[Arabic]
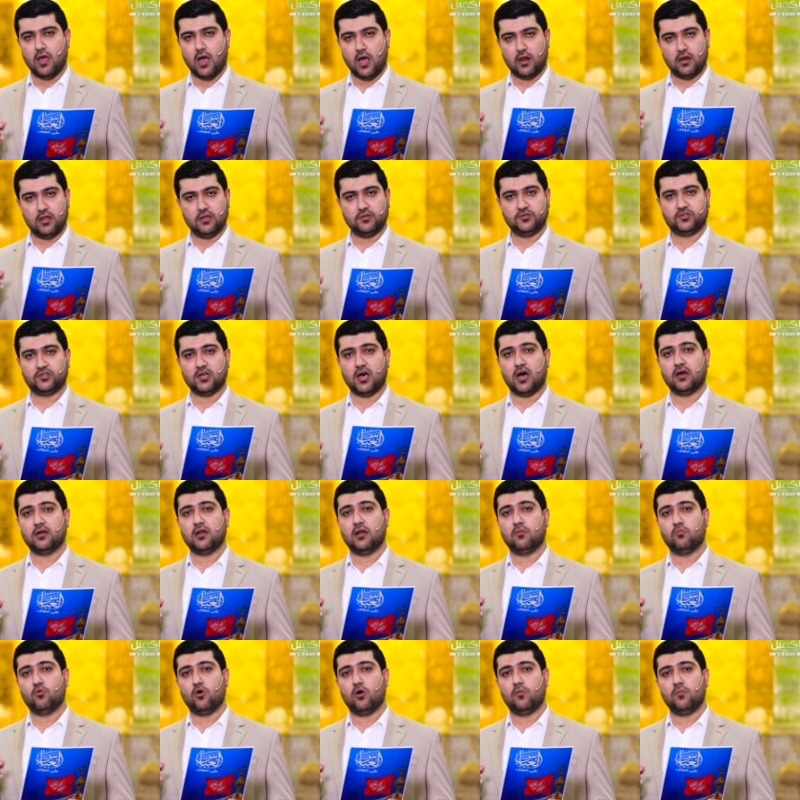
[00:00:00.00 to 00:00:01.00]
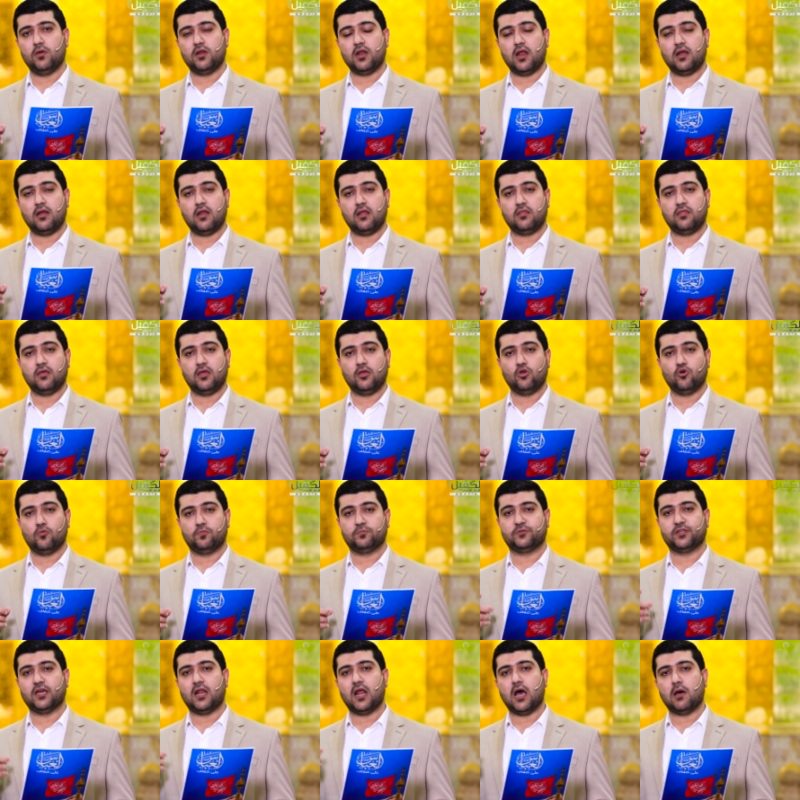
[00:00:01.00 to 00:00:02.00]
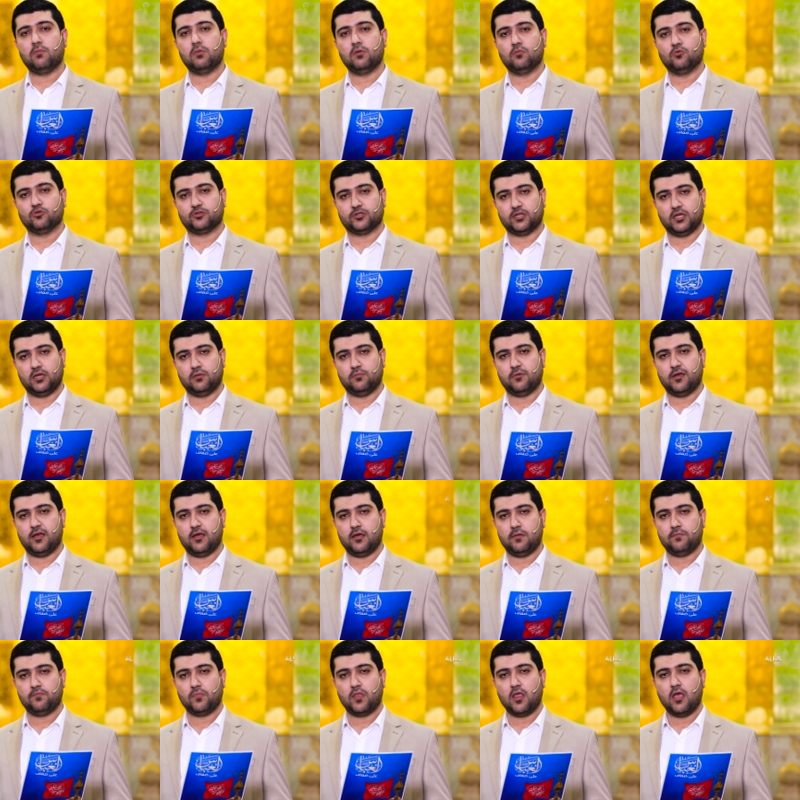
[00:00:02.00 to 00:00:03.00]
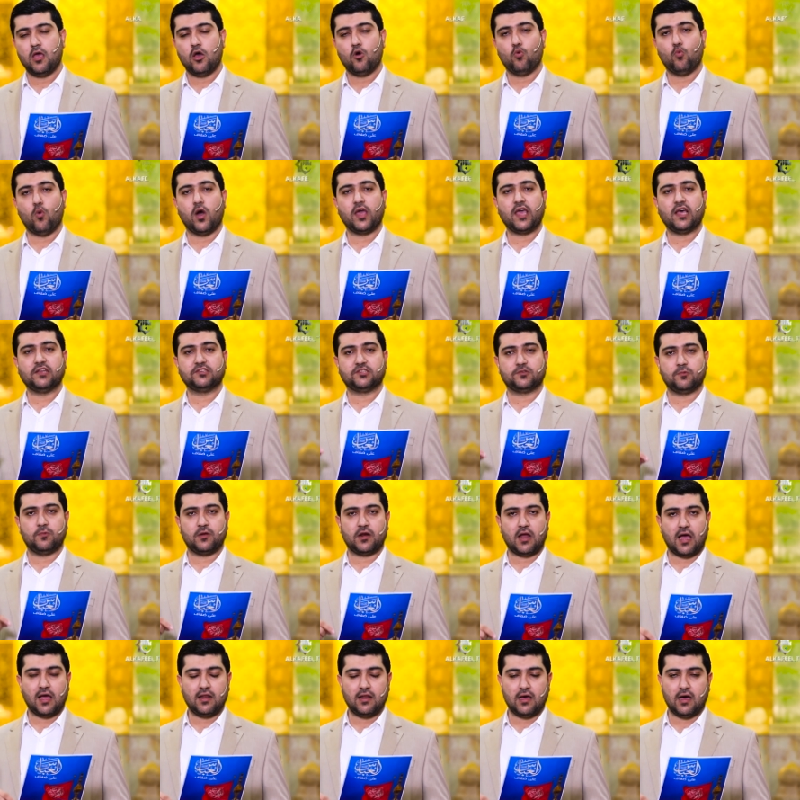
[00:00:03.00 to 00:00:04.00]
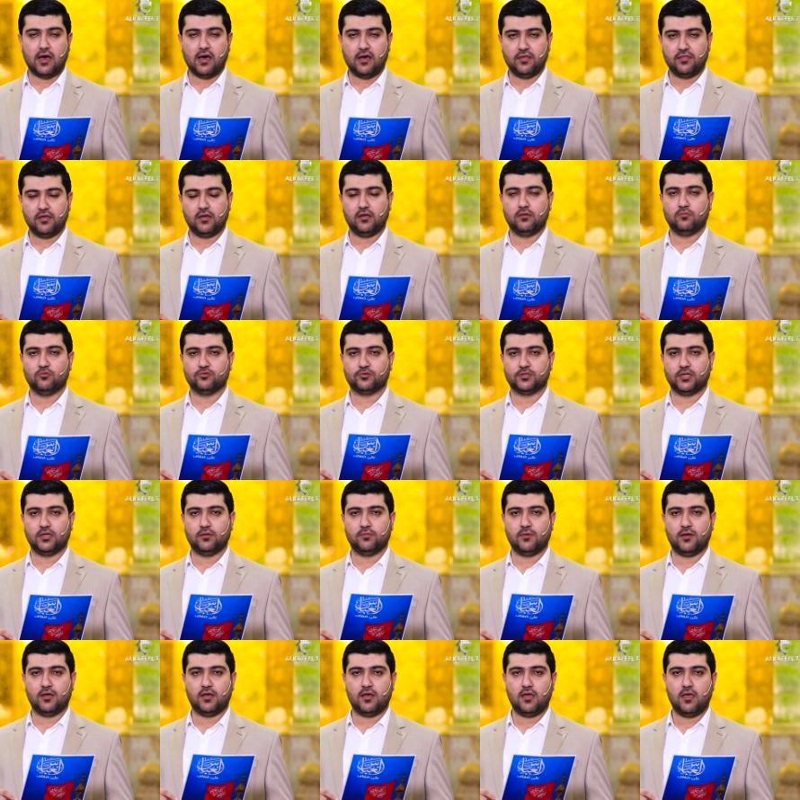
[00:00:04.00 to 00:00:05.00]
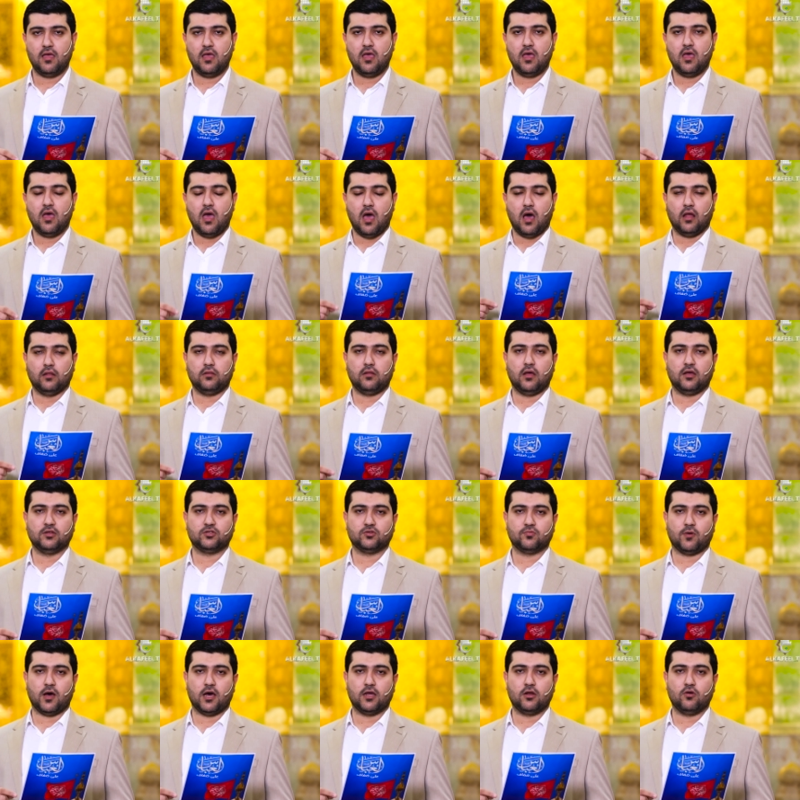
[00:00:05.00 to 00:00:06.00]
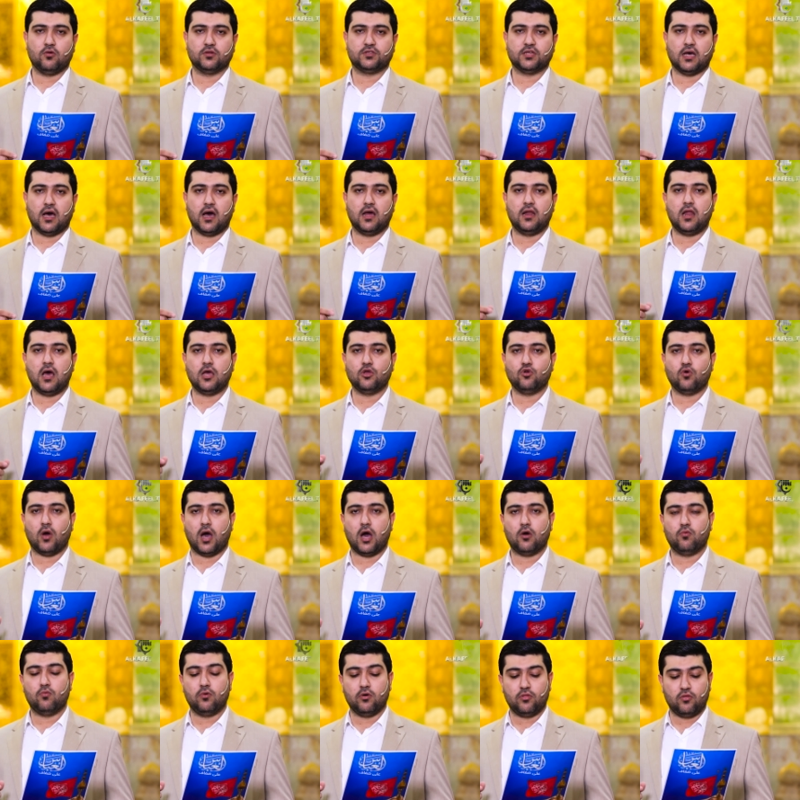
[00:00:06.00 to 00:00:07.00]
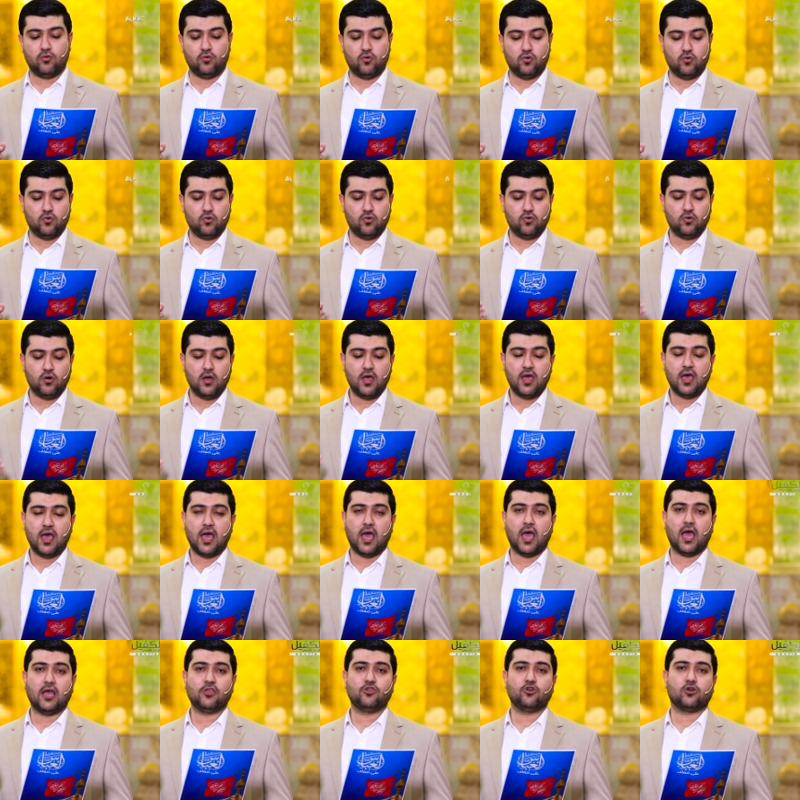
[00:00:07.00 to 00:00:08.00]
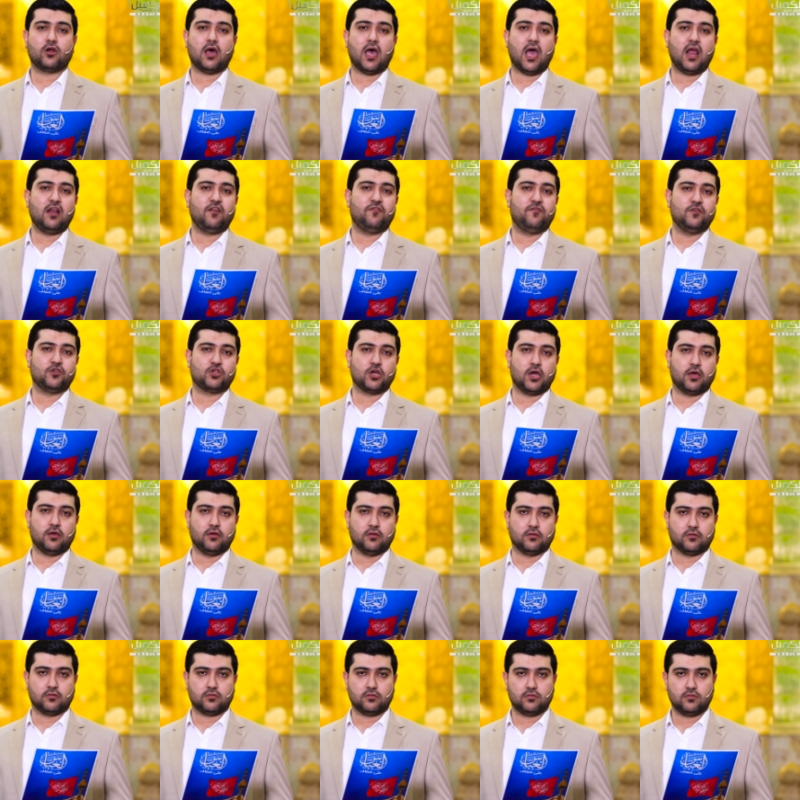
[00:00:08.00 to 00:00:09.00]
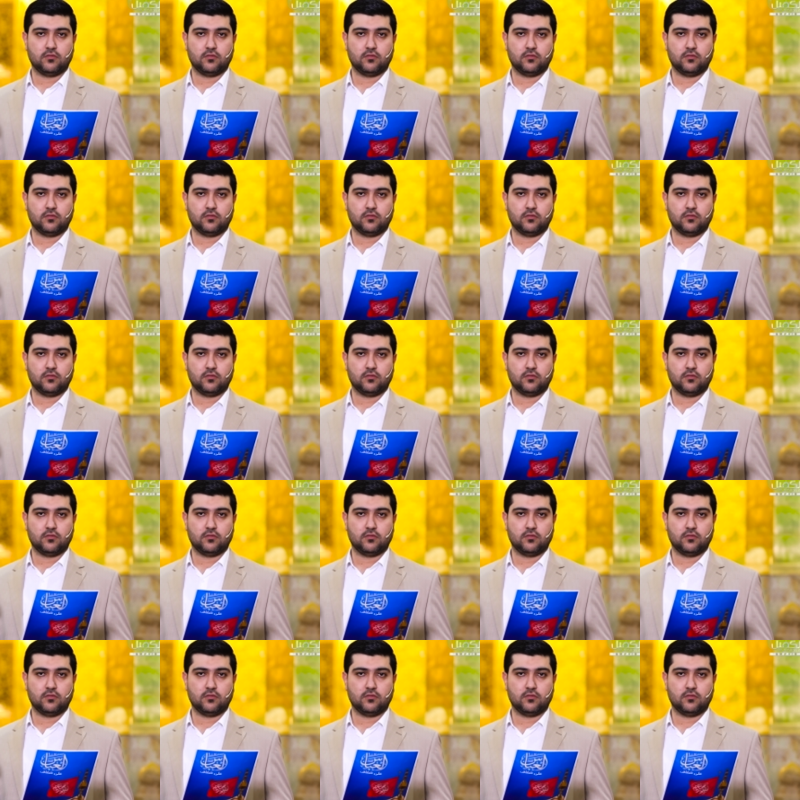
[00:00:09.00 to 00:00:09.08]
الانسان المؤمن الذي يبتلى بمصيبه ويصبر على هذه المصيبه الله سبحانه وتعالى يعوضه اجر ألف شهيد